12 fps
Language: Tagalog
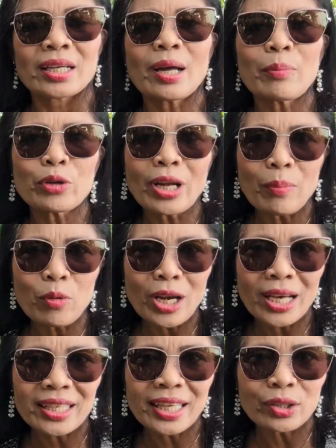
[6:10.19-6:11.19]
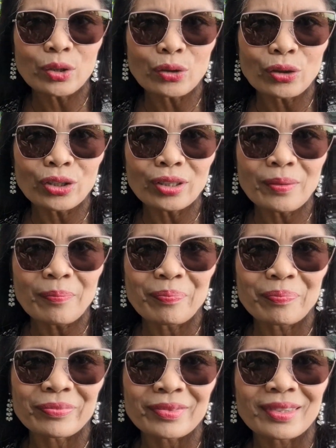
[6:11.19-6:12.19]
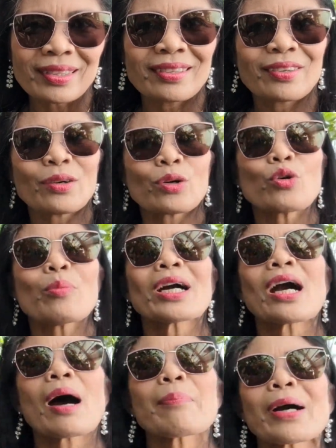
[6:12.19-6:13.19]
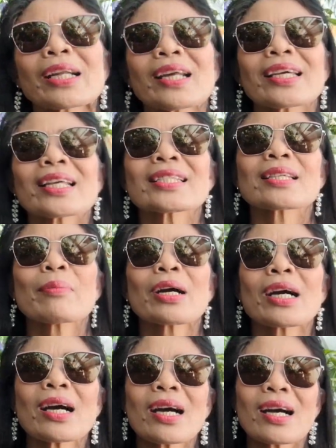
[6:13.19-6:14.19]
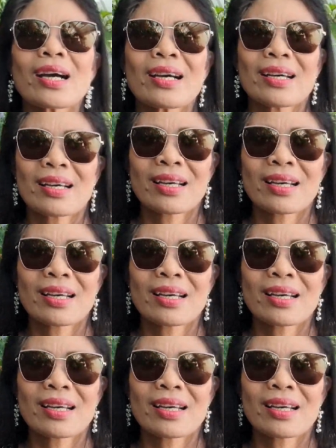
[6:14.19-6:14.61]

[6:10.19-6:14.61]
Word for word: damo-damo lang yan doon oh, gumagapang lang yan sa mga